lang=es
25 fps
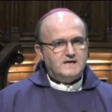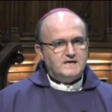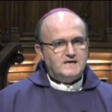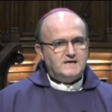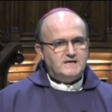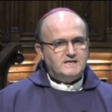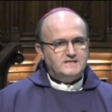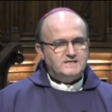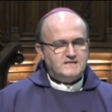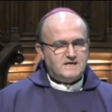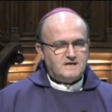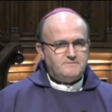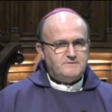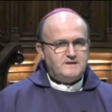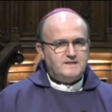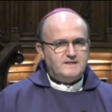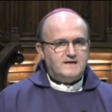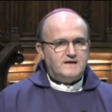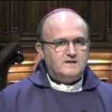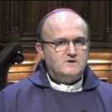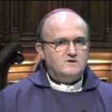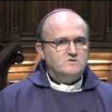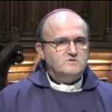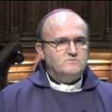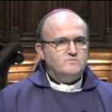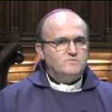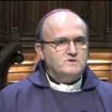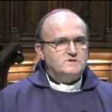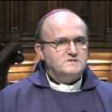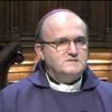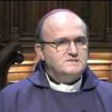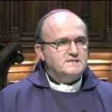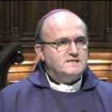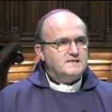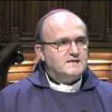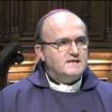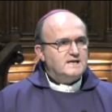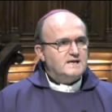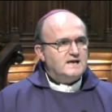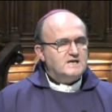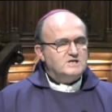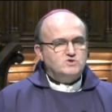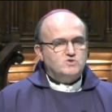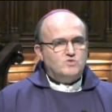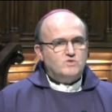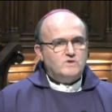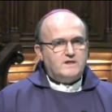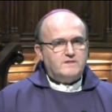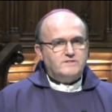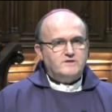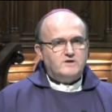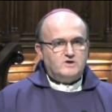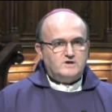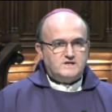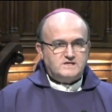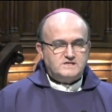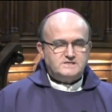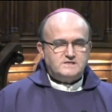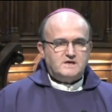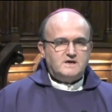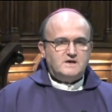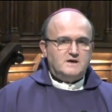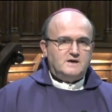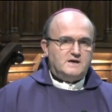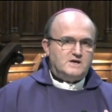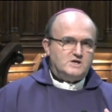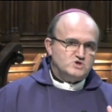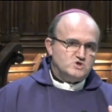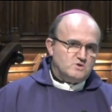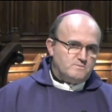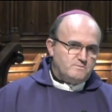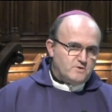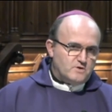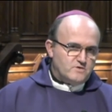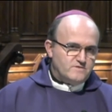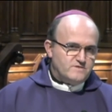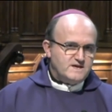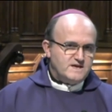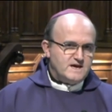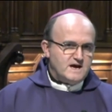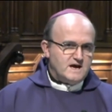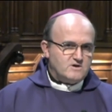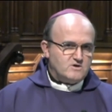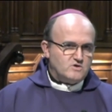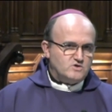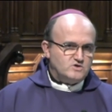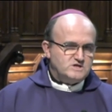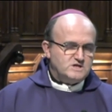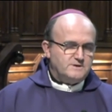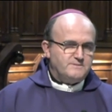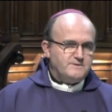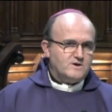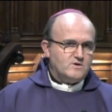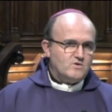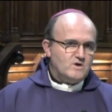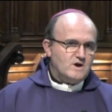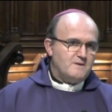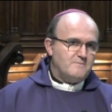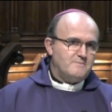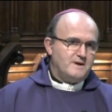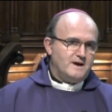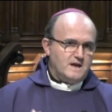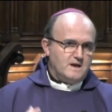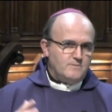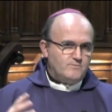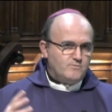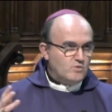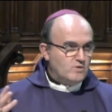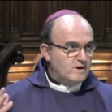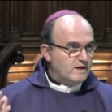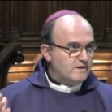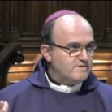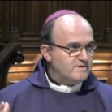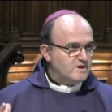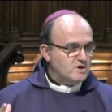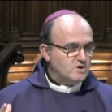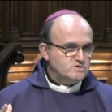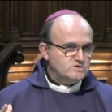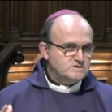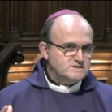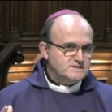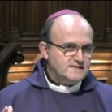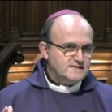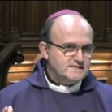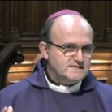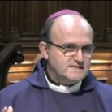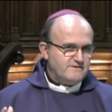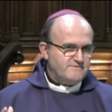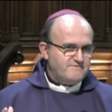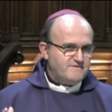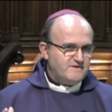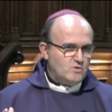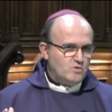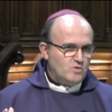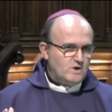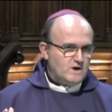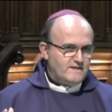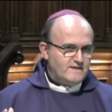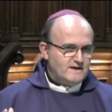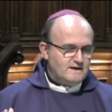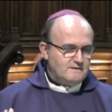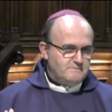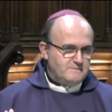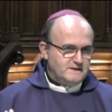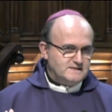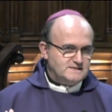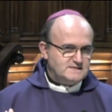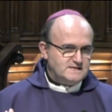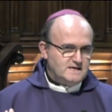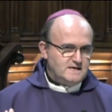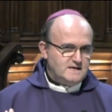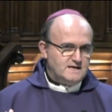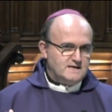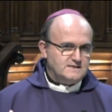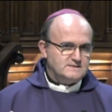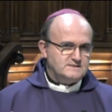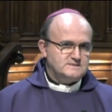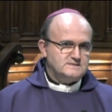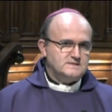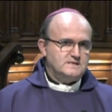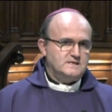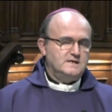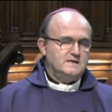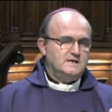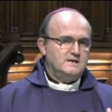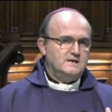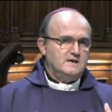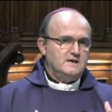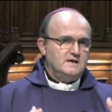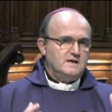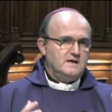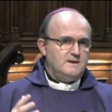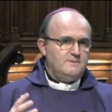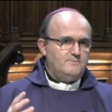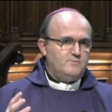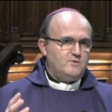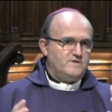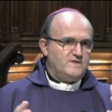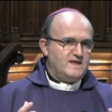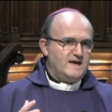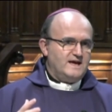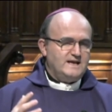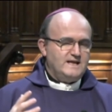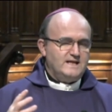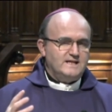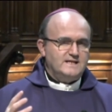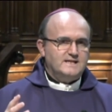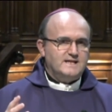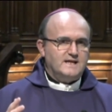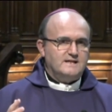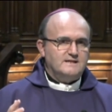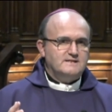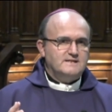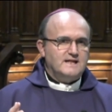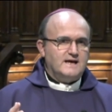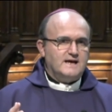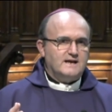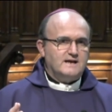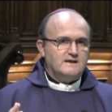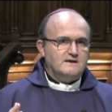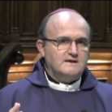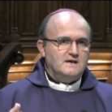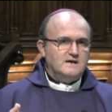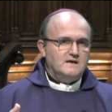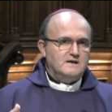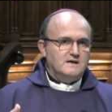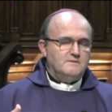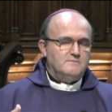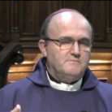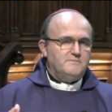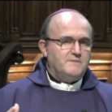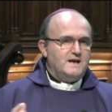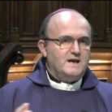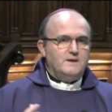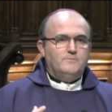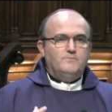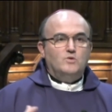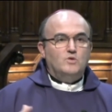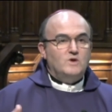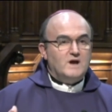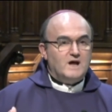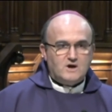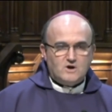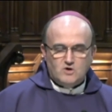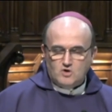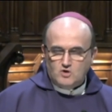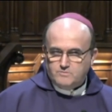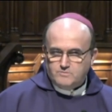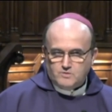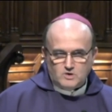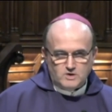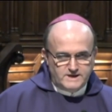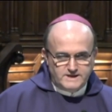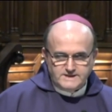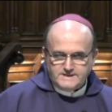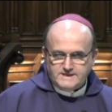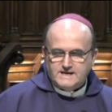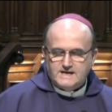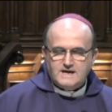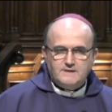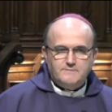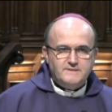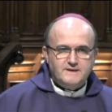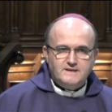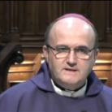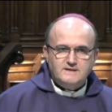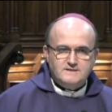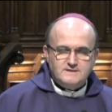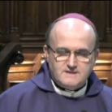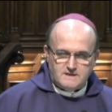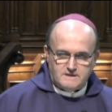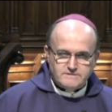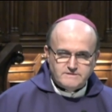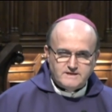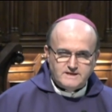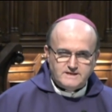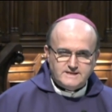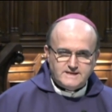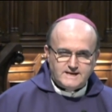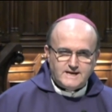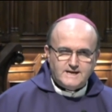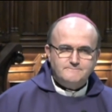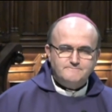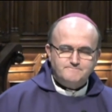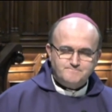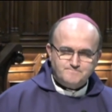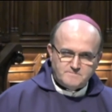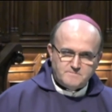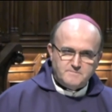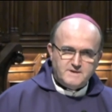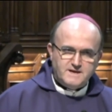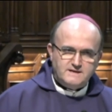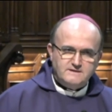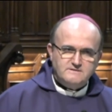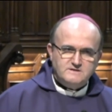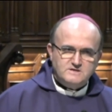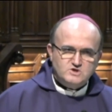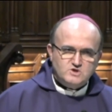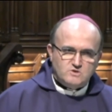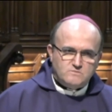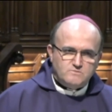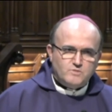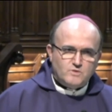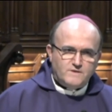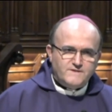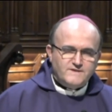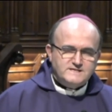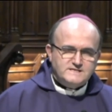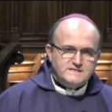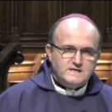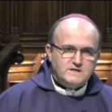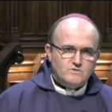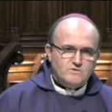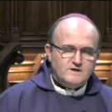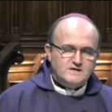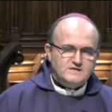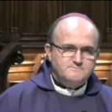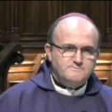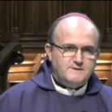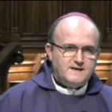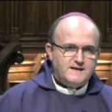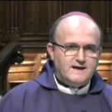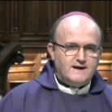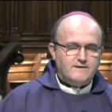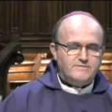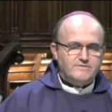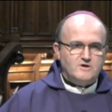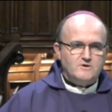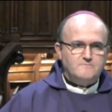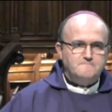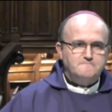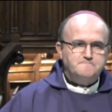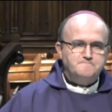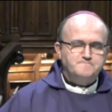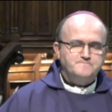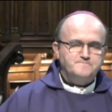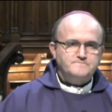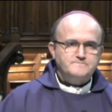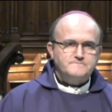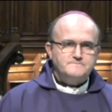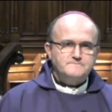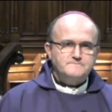indebida, ¿no? pues eh, las curaciones, eso podía conllevar una manipulación de esa figura del Mesías y podían intentar manipularlo políticamente, etc. Bien, eso puede ser una explicación